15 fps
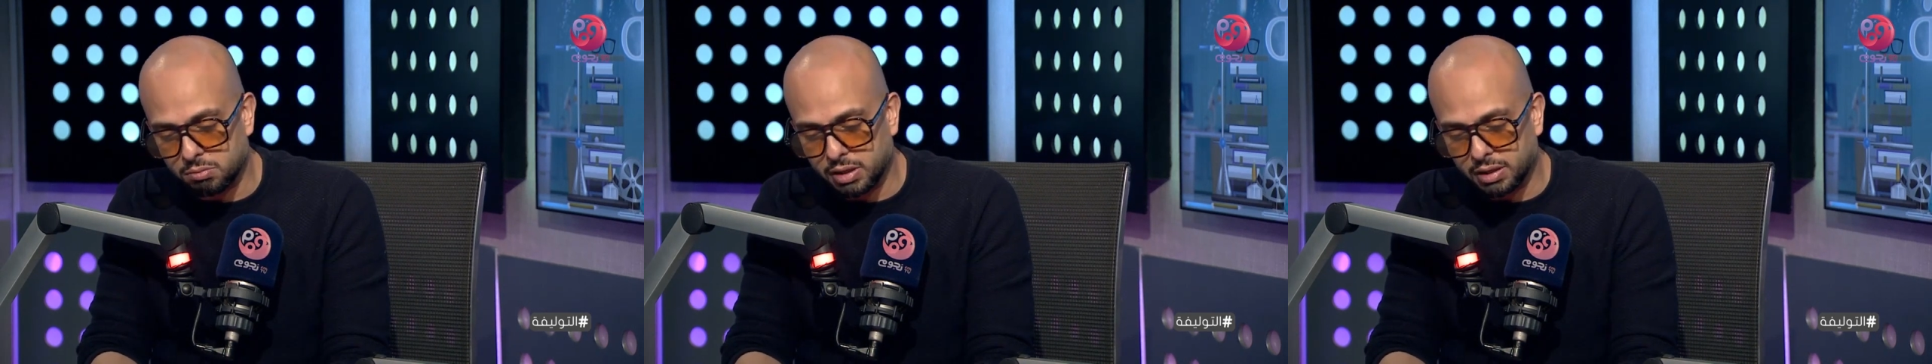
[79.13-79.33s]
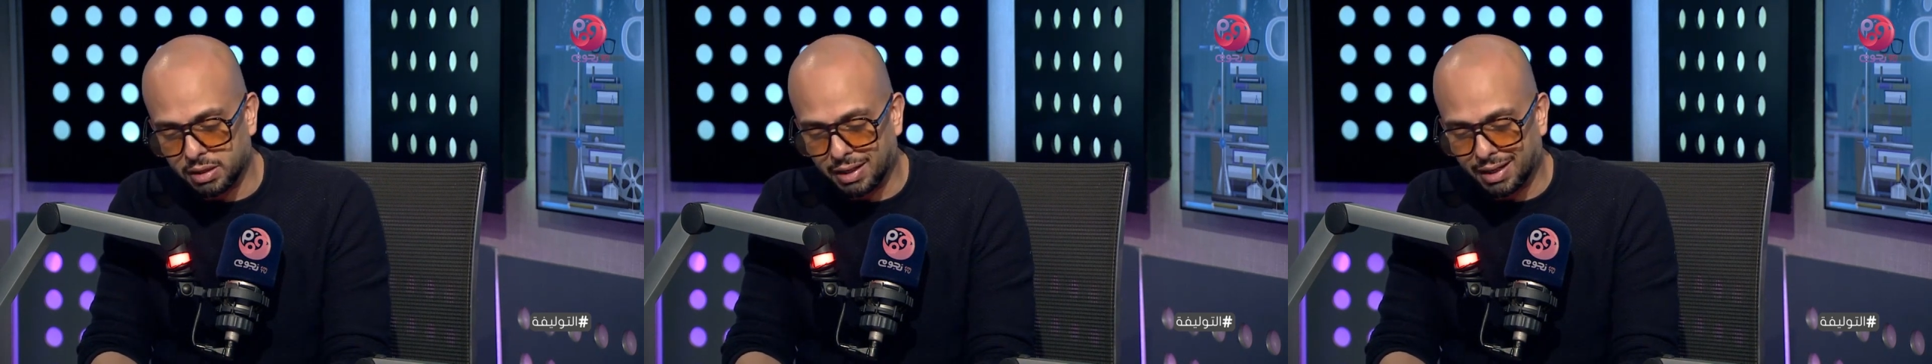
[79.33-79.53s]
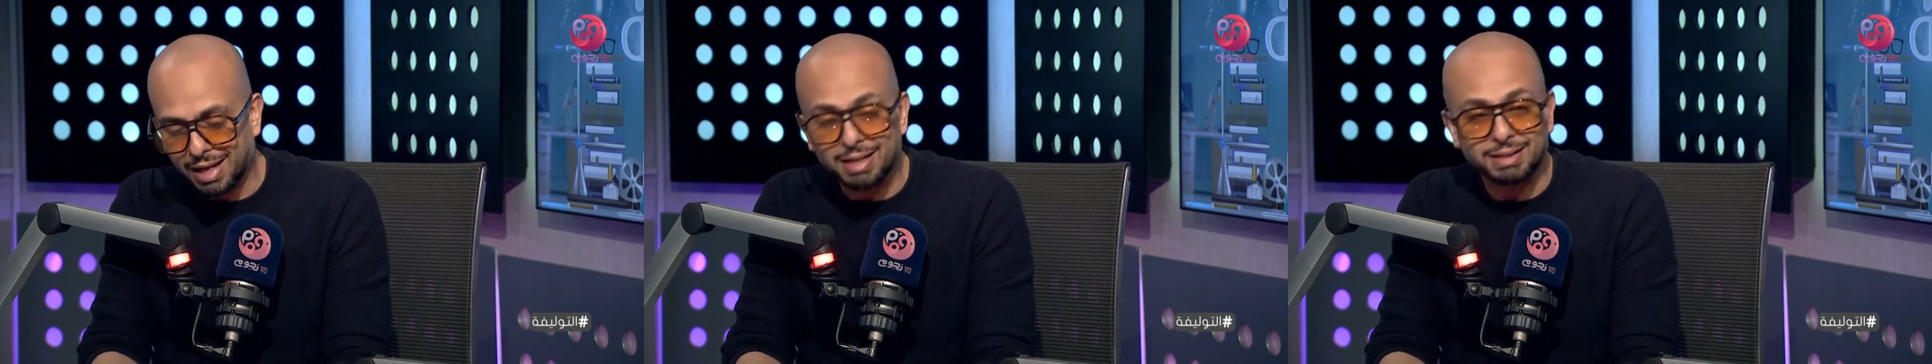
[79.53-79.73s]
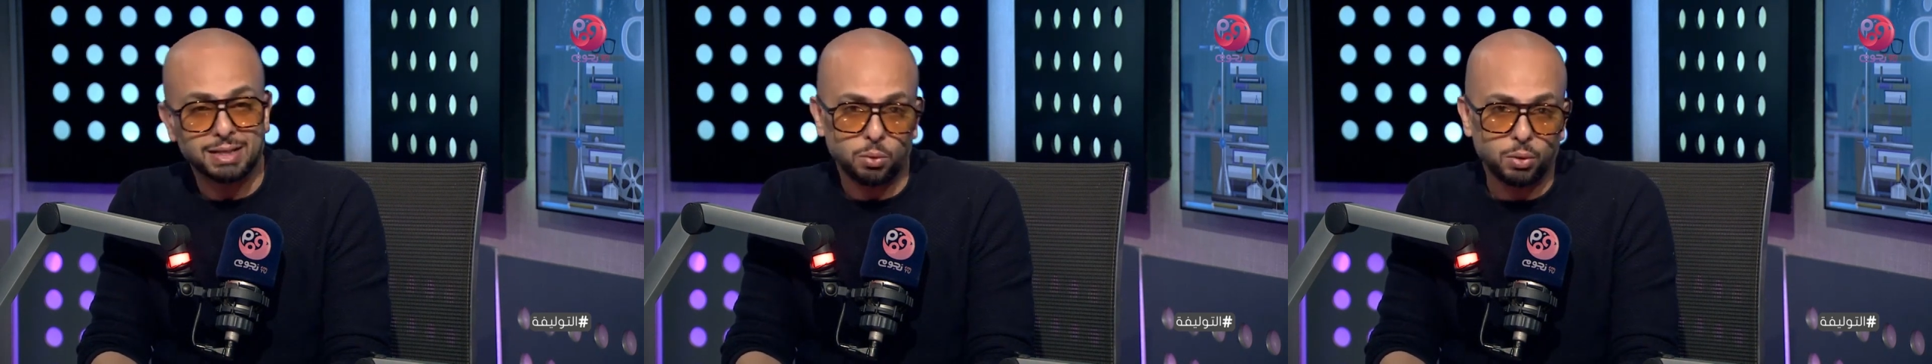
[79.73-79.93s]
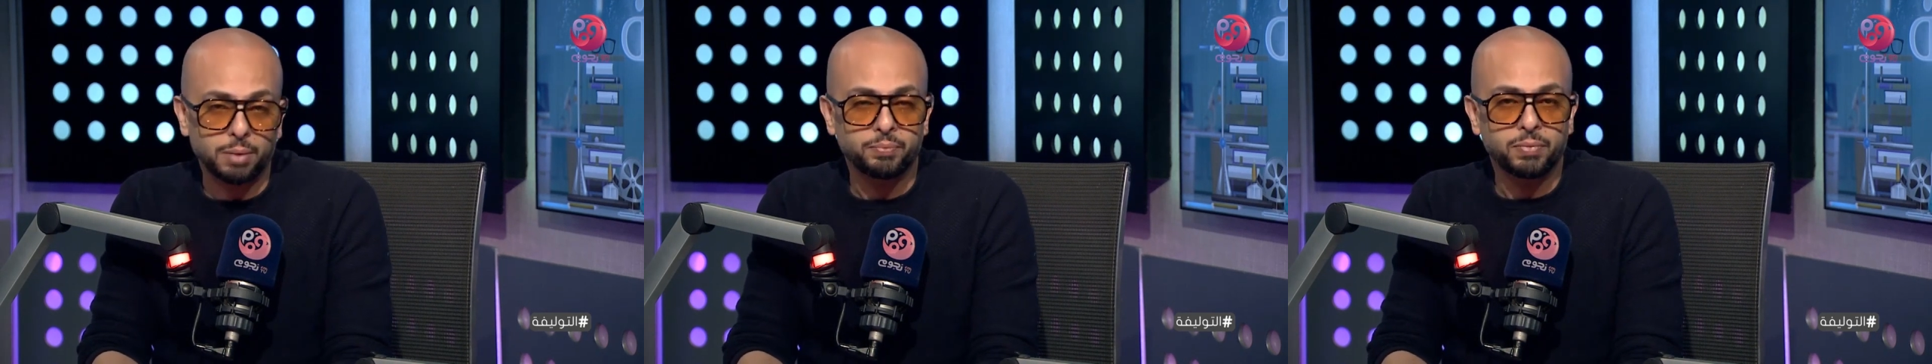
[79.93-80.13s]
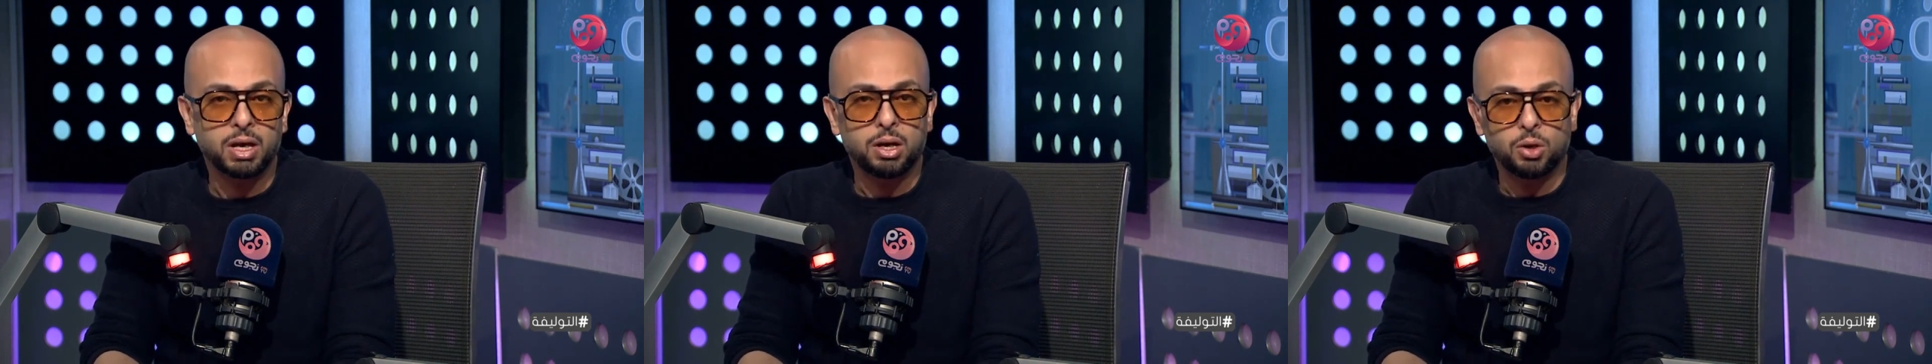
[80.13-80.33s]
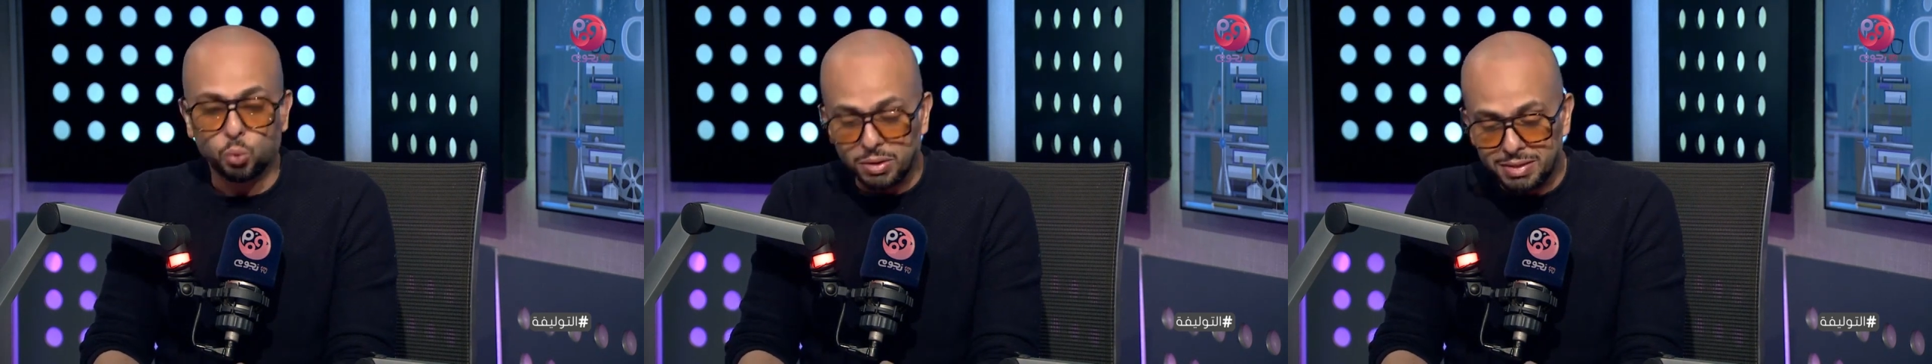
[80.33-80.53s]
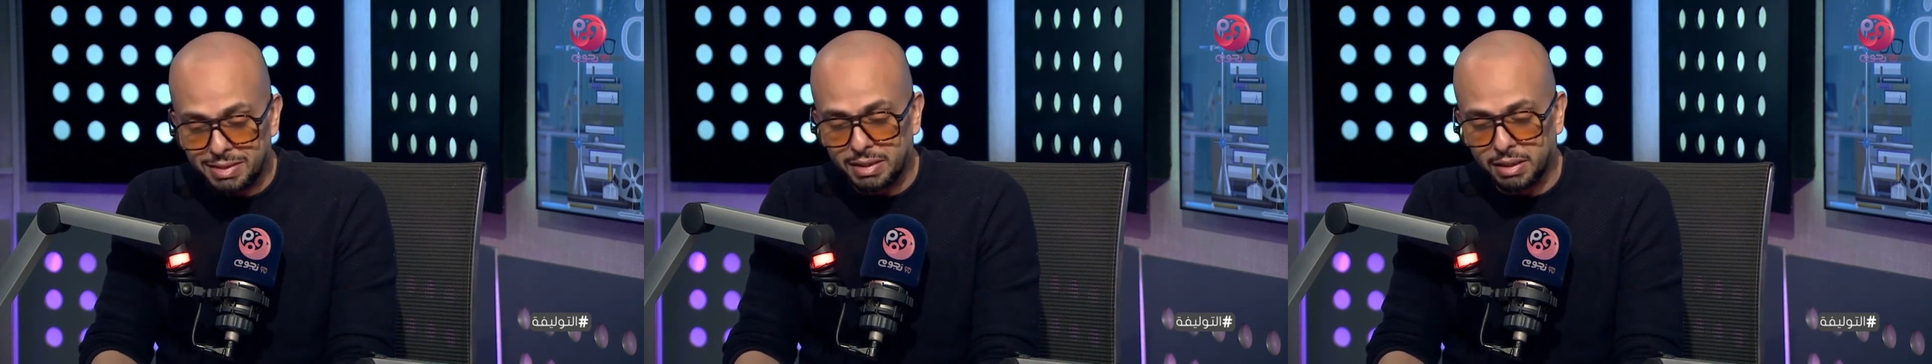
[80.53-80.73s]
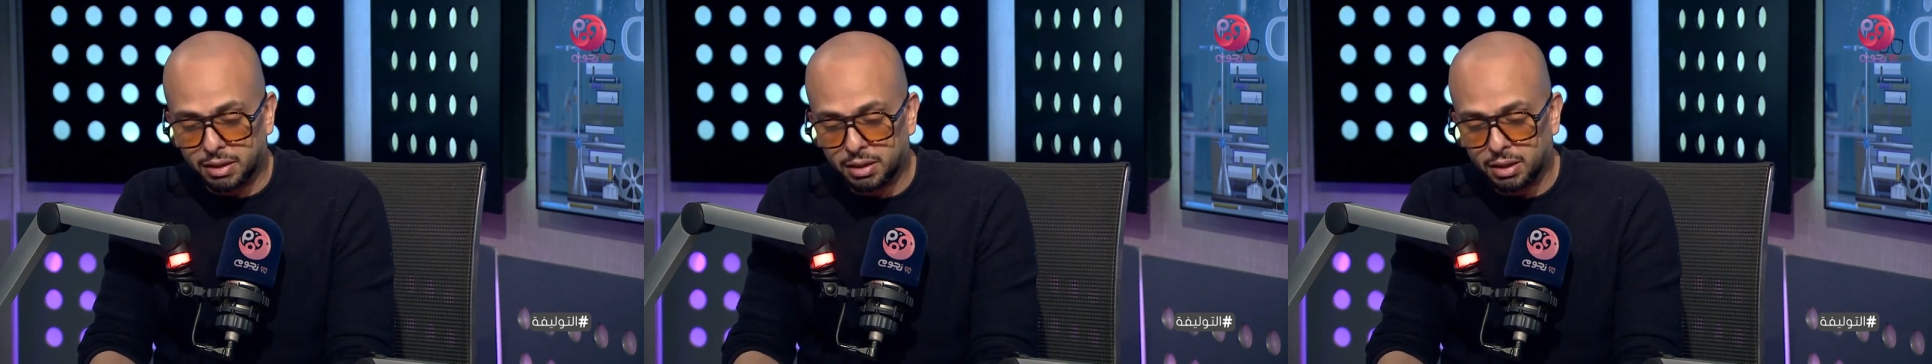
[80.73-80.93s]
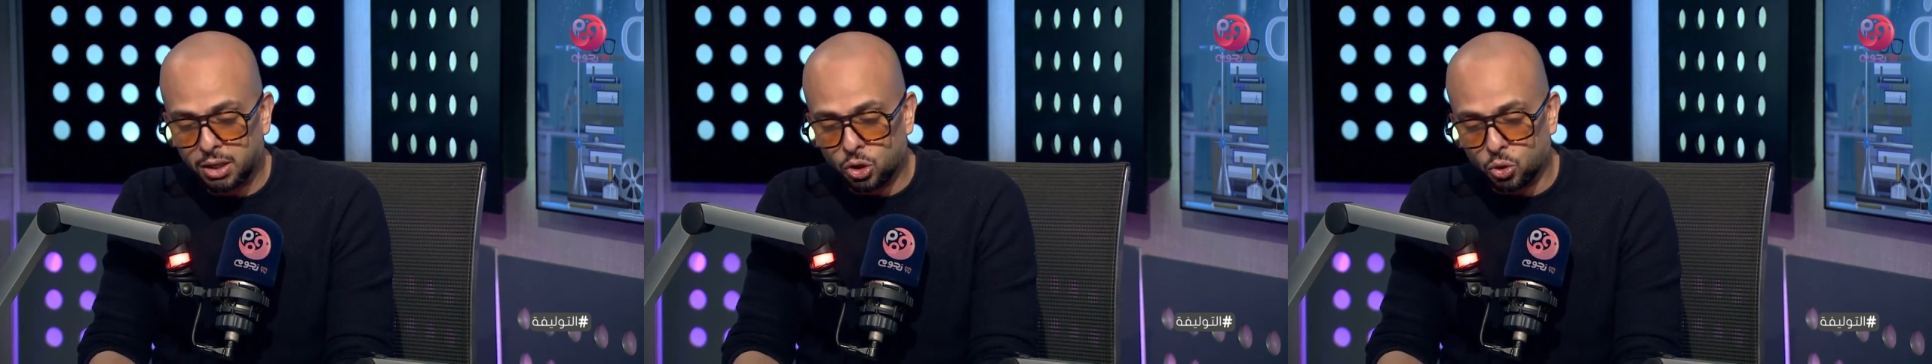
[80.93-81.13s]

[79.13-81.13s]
من رجال الدوله وزير